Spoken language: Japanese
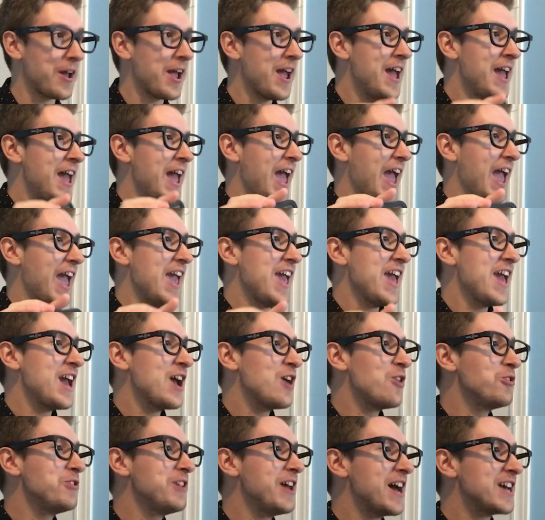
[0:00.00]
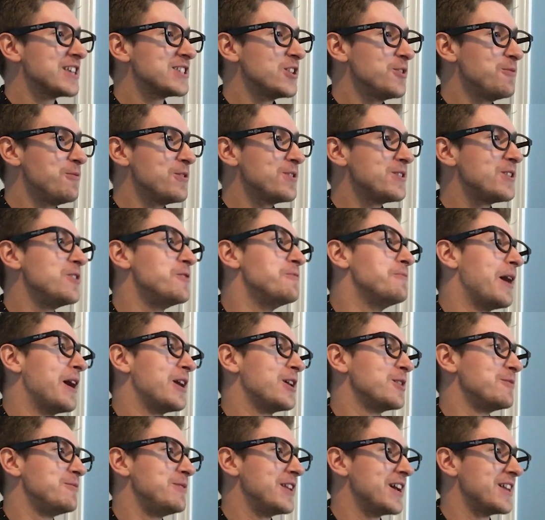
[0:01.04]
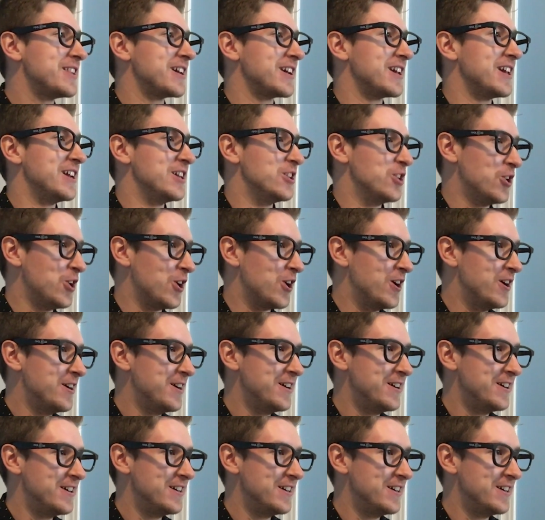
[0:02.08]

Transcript: れ、英語で遊ぼうっていう番組なんだけれど。おい、や